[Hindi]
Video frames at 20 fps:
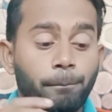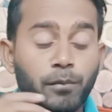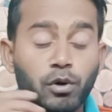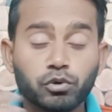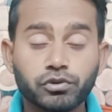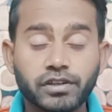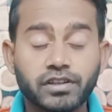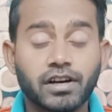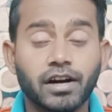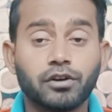
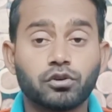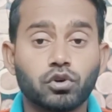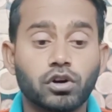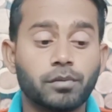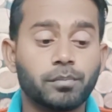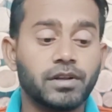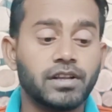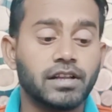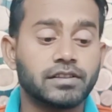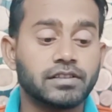म्यूज़िक
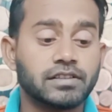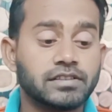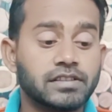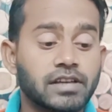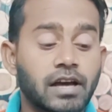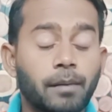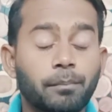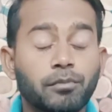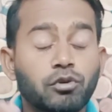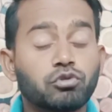कंट्रोलर मिल जाती है
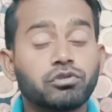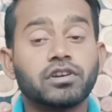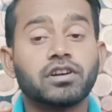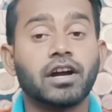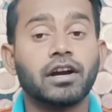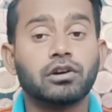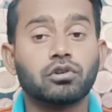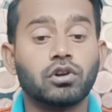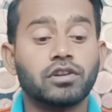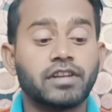जी हाँ
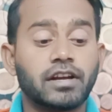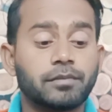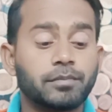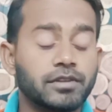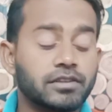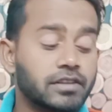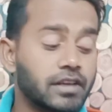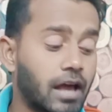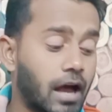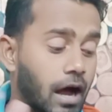म्यूज़िक कंट्रोलर दैट
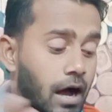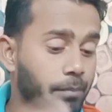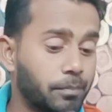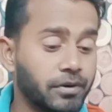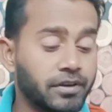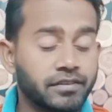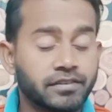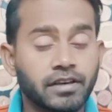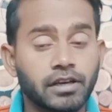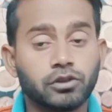मीन्स कि
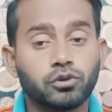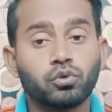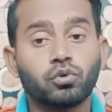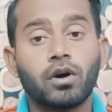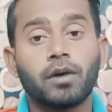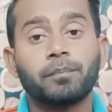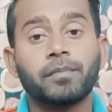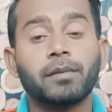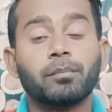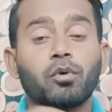आप इसके
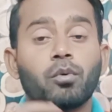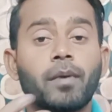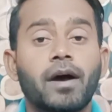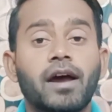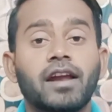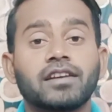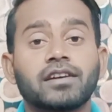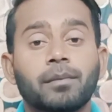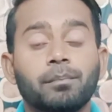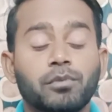थ्रू अपने
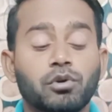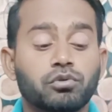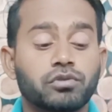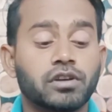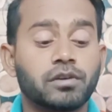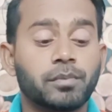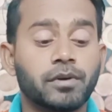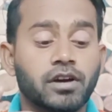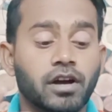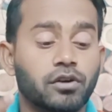मोबाइल का
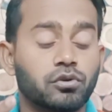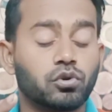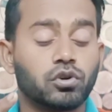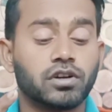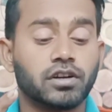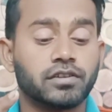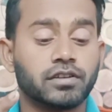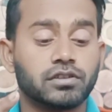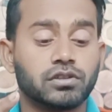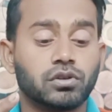म्यूज़िक भी
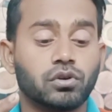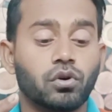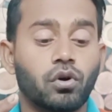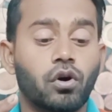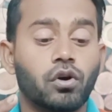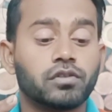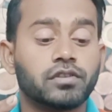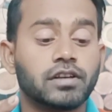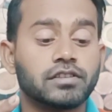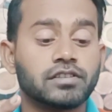कंट्रोल कर सकते हो
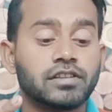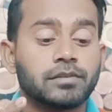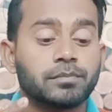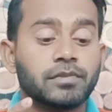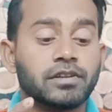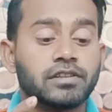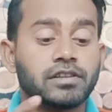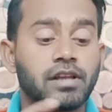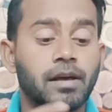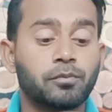और साथ ही साथ
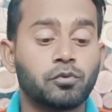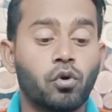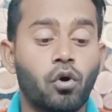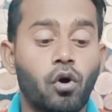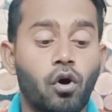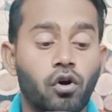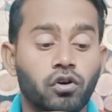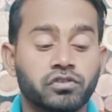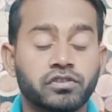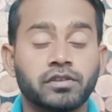मिलती है
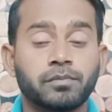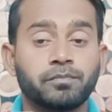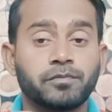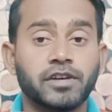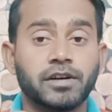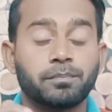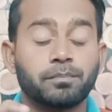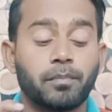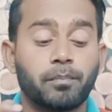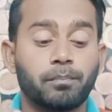आपको
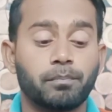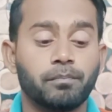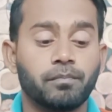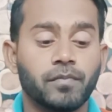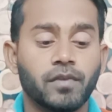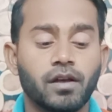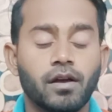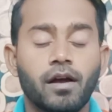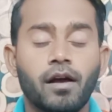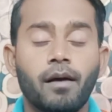ऑक्सीजन
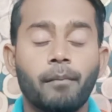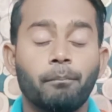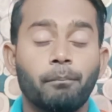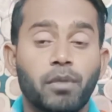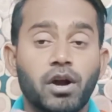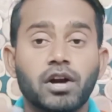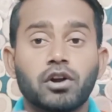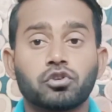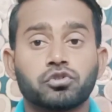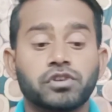
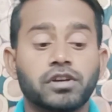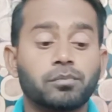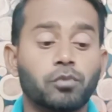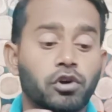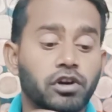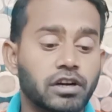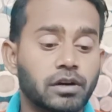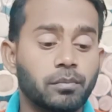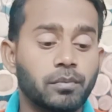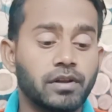ब्लड ऑक्सीजन
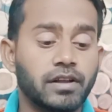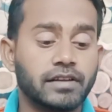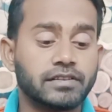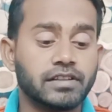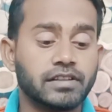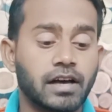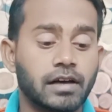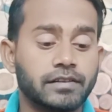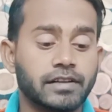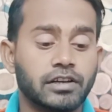मॉनिटर मिल
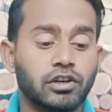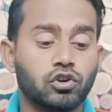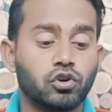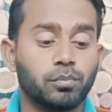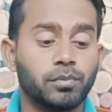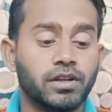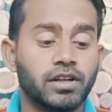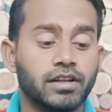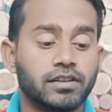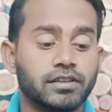जाती है यहाँ देखने
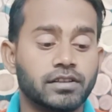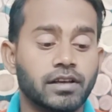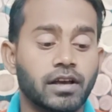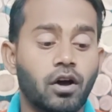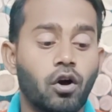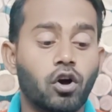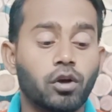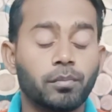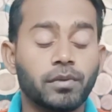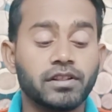को मिल जाती
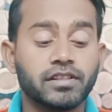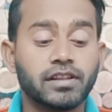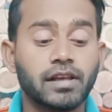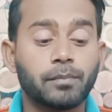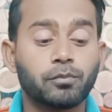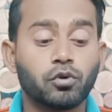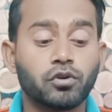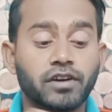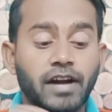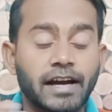है और
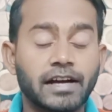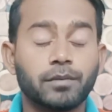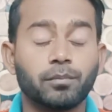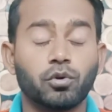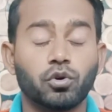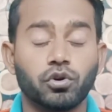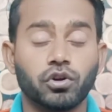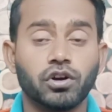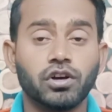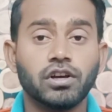मिलती है आपको नाइट
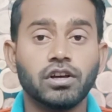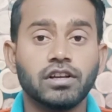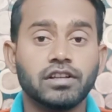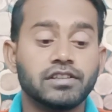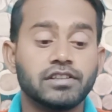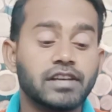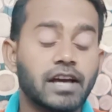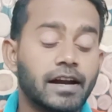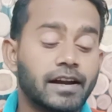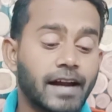मोड
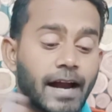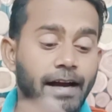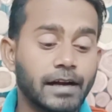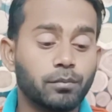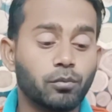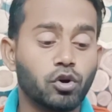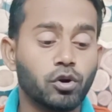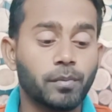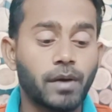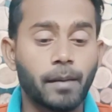जी हाँ
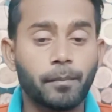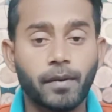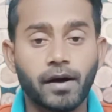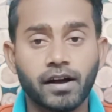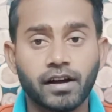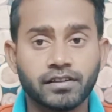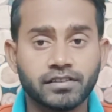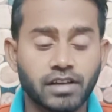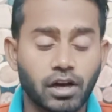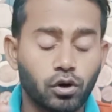नाइट मोड में आप
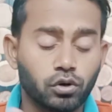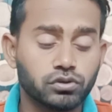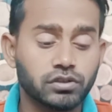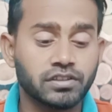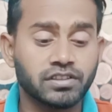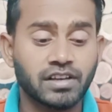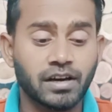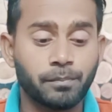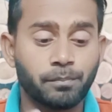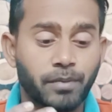अगर चाहो
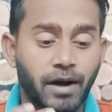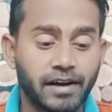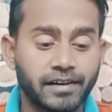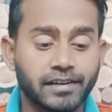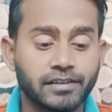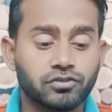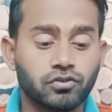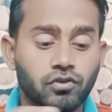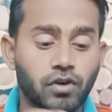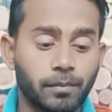तो इसका
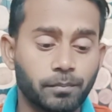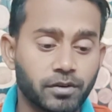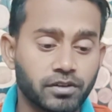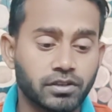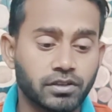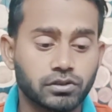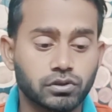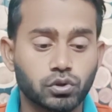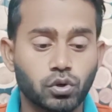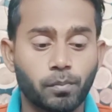ब्राइटनेस को कम
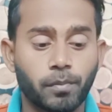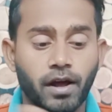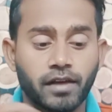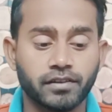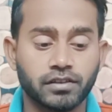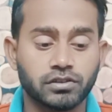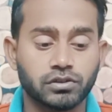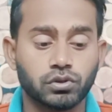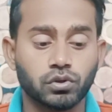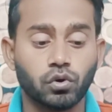कर सकते हो
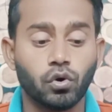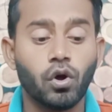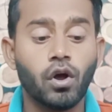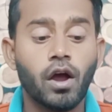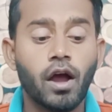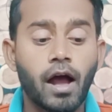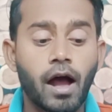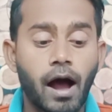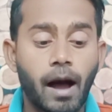बढ़ा सकते हो